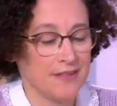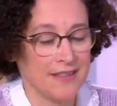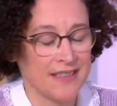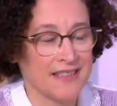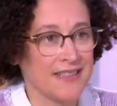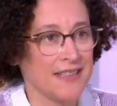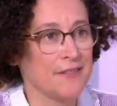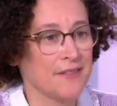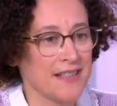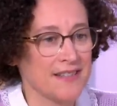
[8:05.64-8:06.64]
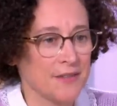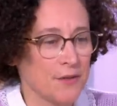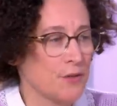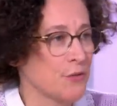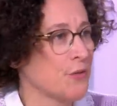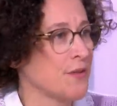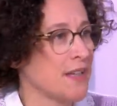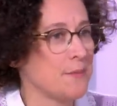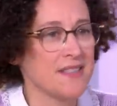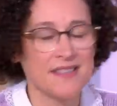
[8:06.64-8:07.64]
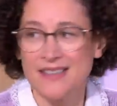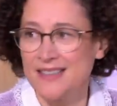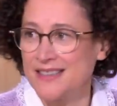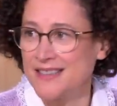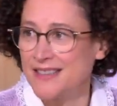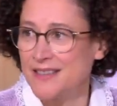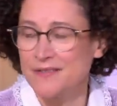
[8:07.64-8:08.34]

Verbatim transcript: C'est-à-dire, ce mm. qui est vrai, c'est que quand on a un mix électrique,